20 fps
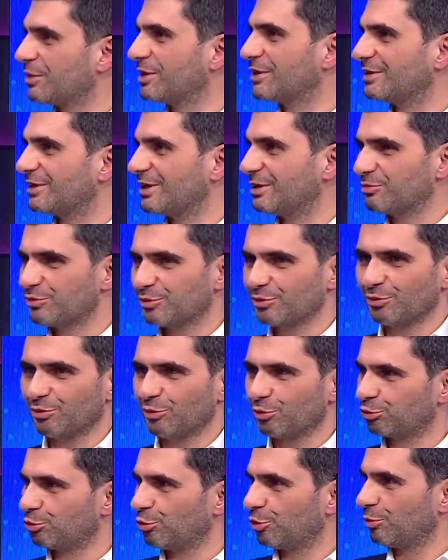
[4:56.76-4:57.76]
belirleyip
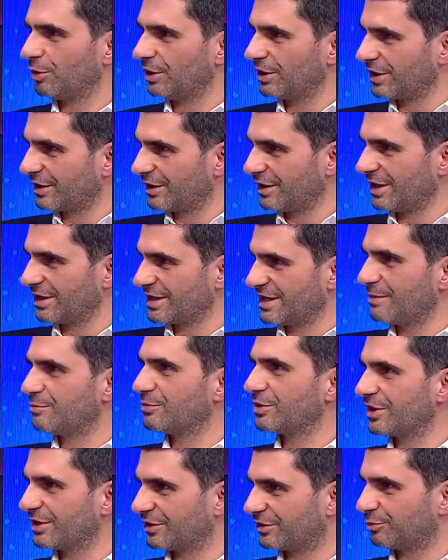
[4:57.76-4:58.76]
o torbaları da
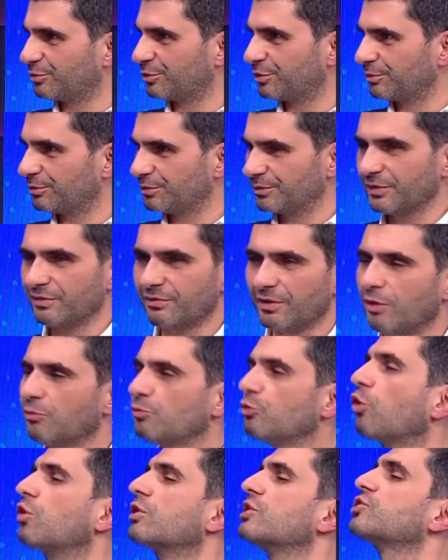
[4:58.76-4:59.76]
hakemlere atıp
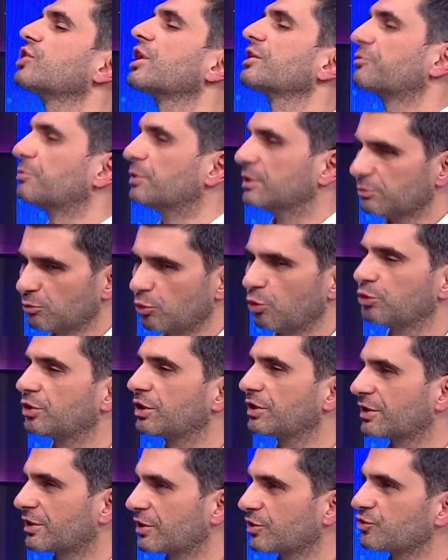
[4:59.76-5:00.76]
yok hiç atmayalım. o
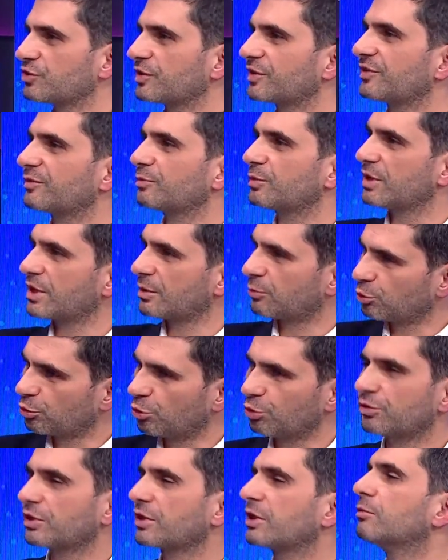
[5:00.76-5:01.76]
da da karışır. Siz bilerek bu
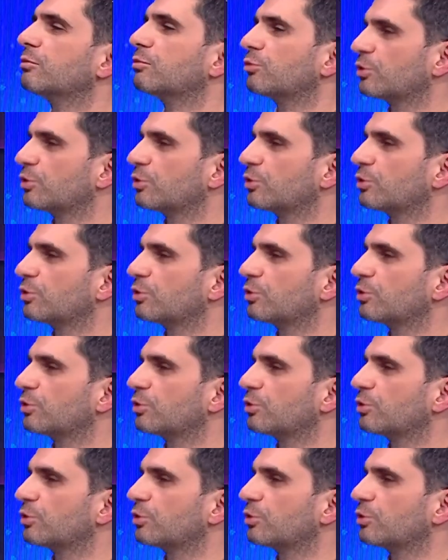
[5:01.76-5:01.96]
4 hakemi